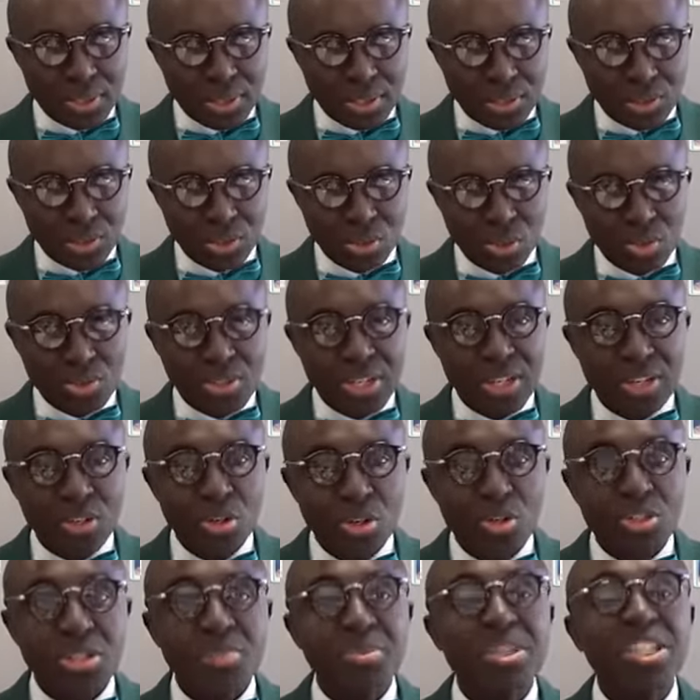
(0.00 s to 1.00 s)
dans sa
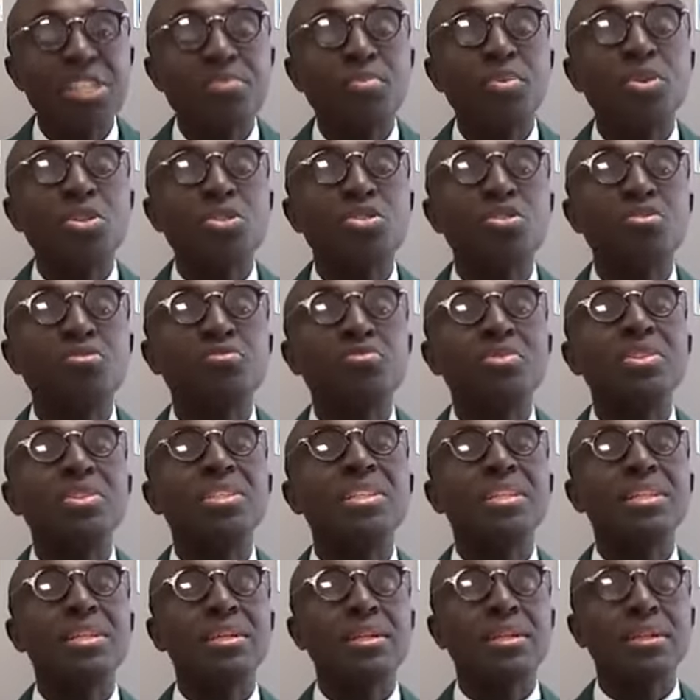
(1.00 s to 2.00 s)
deuxième disposition
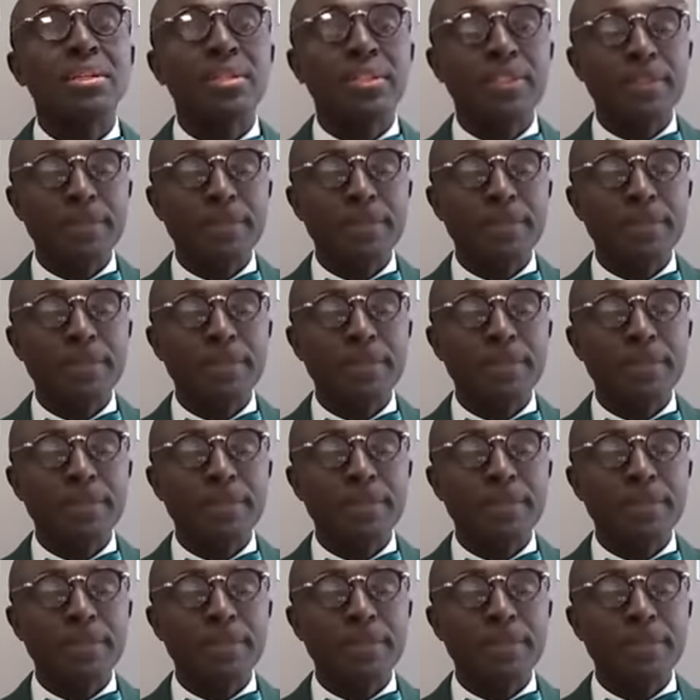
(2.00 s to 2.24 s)
physique